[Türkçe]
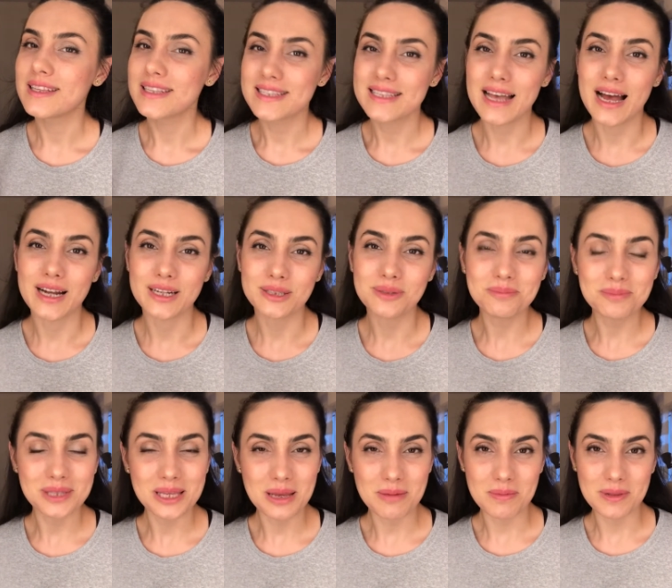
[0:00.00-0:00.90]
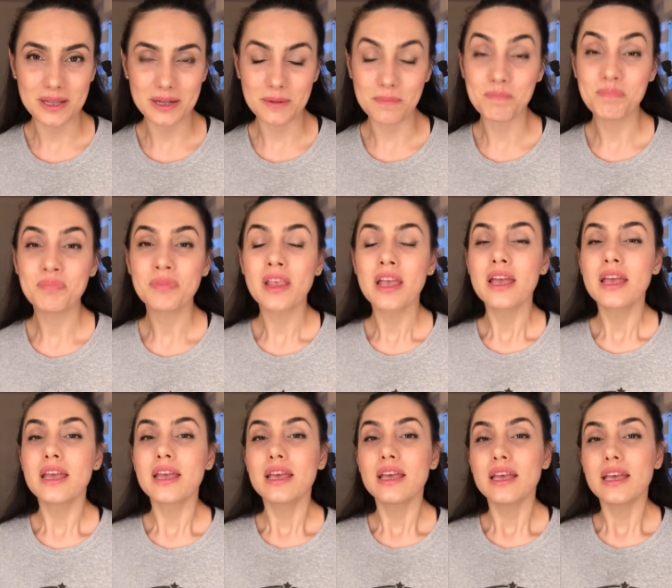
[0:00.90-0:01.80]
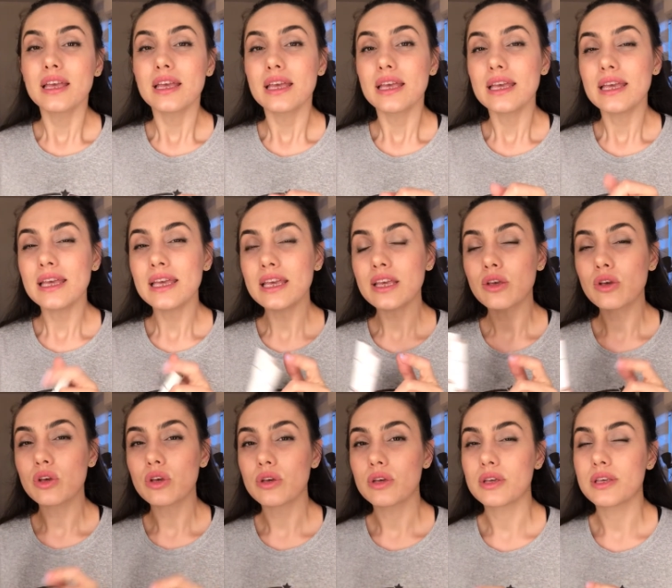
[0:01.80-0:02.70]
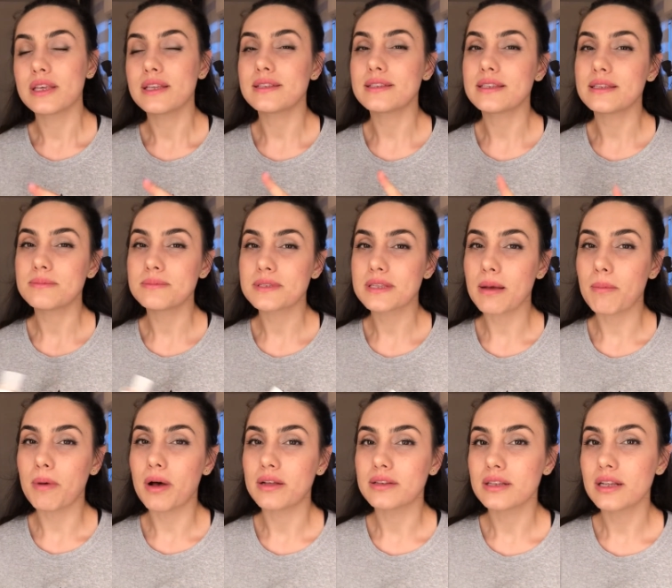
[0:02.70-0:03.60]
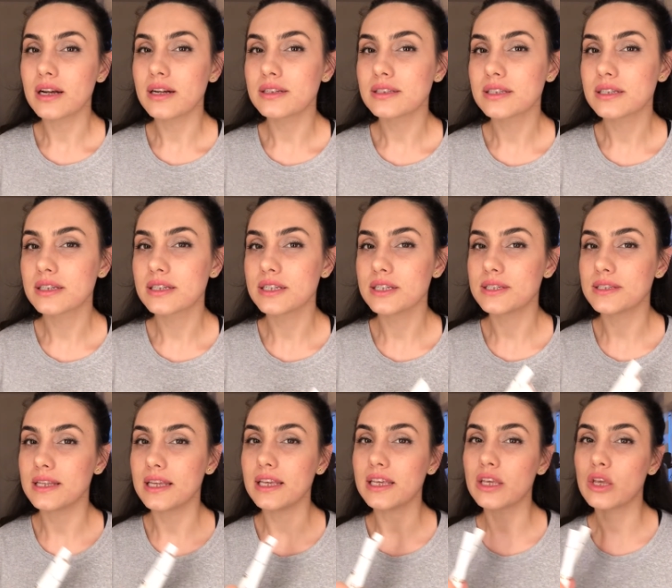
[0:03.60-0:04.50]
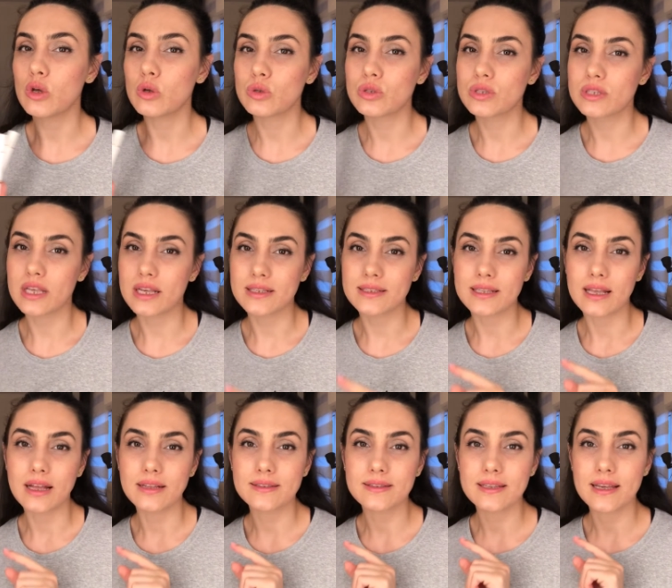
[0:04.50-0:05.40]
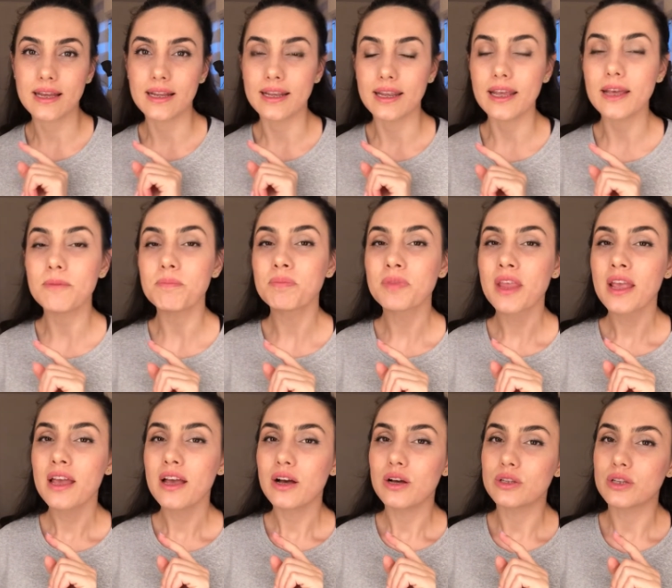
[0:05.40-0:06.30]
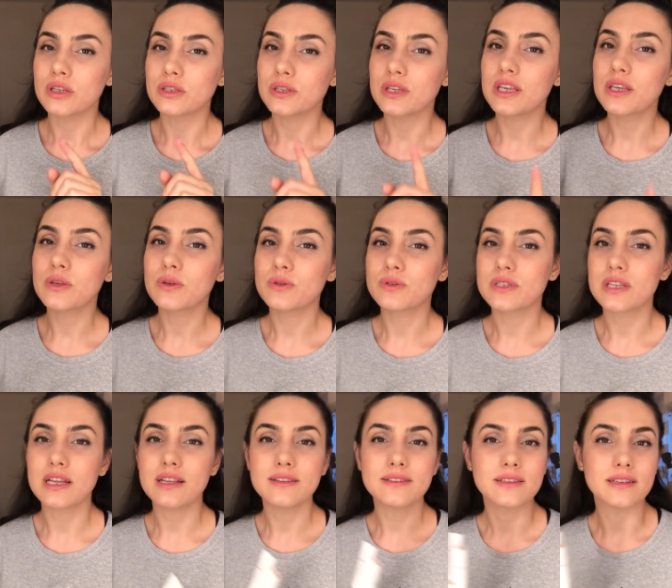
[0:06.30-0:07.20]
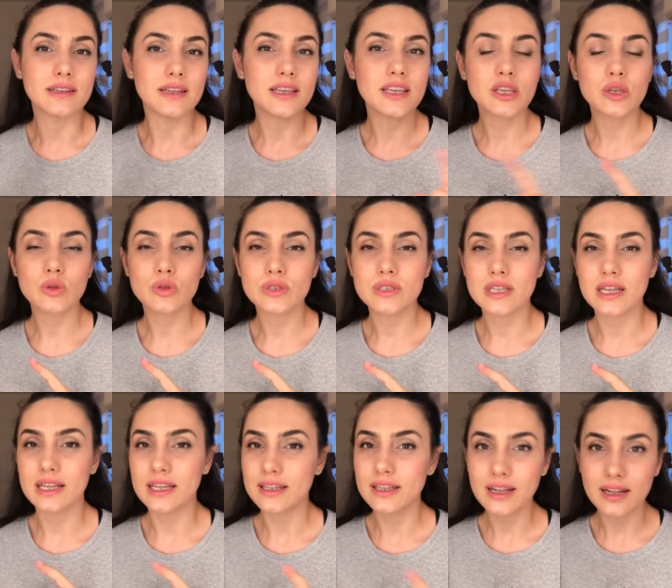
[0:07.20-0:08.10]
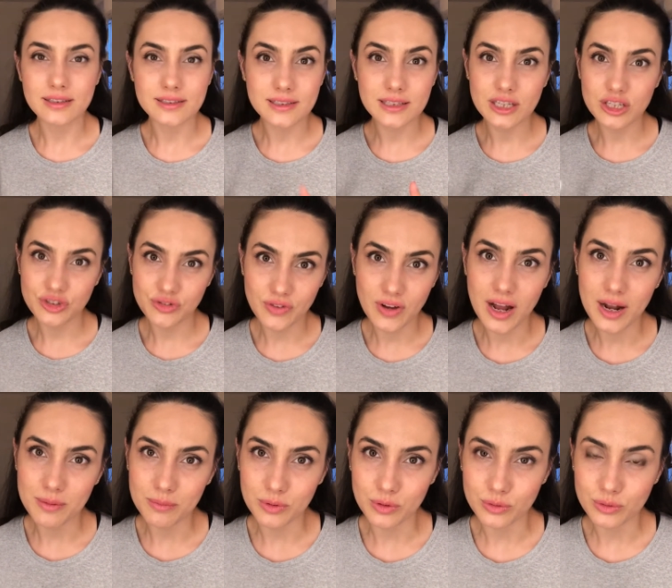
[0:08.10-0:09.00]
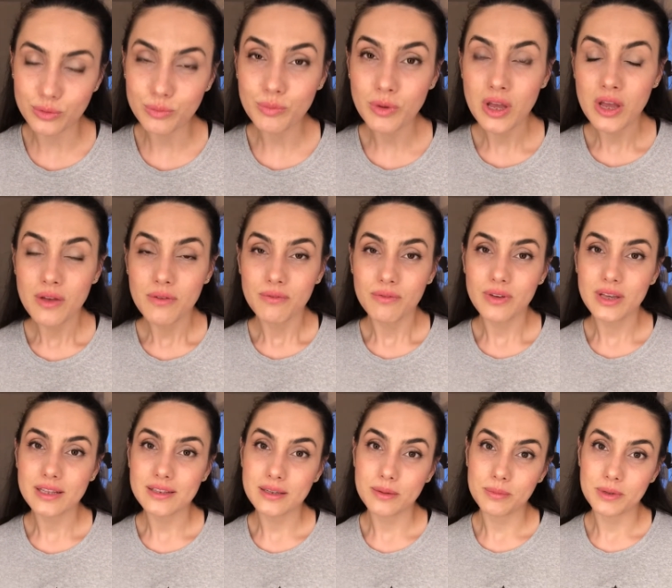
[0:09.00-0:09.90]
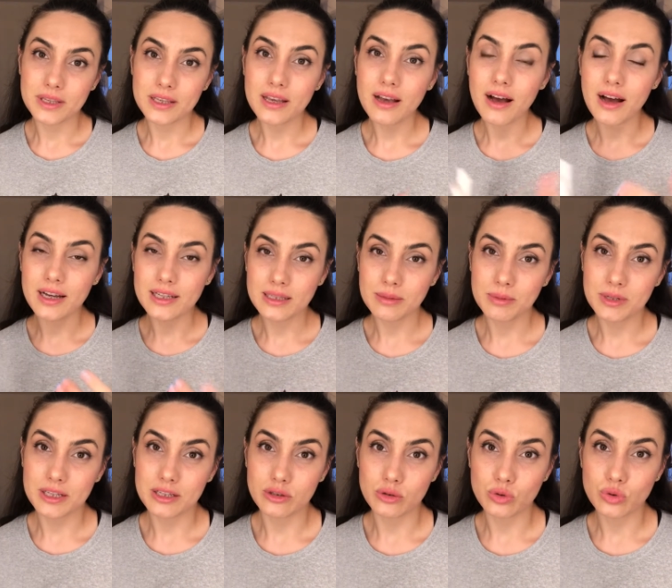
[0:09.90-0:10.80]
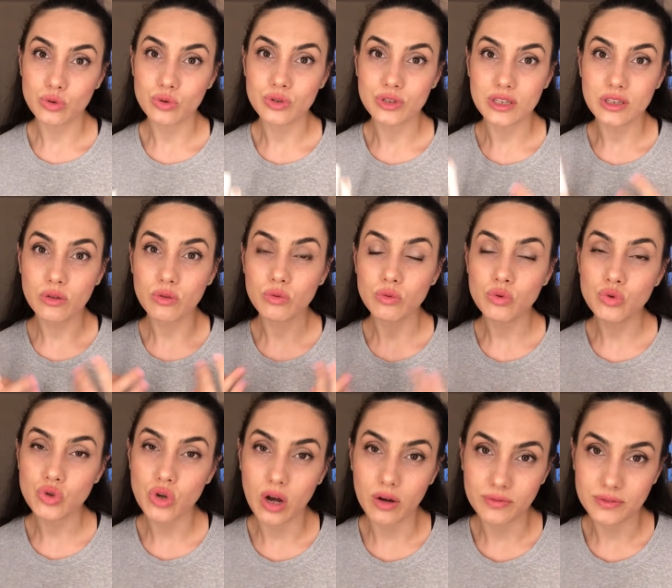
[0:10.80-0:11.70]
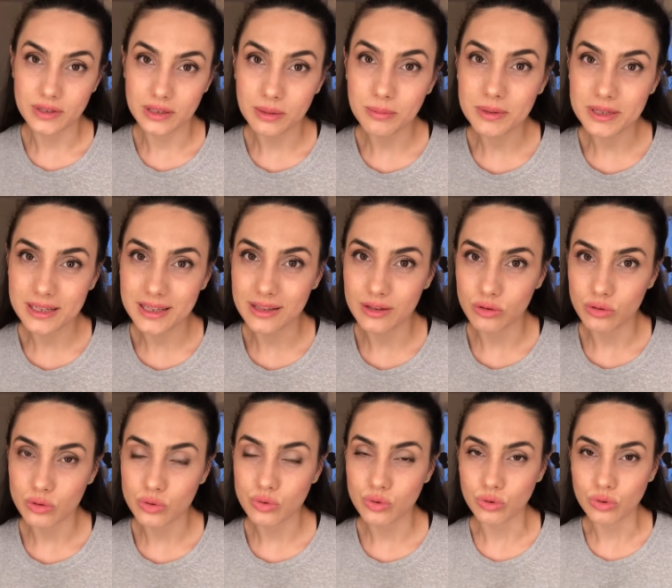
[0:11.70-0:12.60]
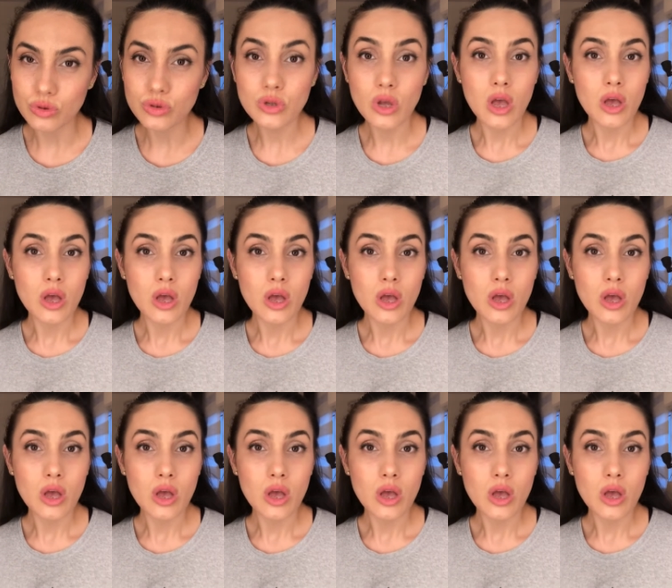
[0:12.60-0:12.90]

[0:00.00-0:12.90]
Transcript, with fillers: sardım diyebilirim. İlk gittiğim zamanlar işte 280 TL, ondan sonra 250 TL, 200 TL'nin altında hiç vermiyordum. Ve tabii ki ayda bir gidiyorsunuz ya da 3 haftada bir gidiyorsunuz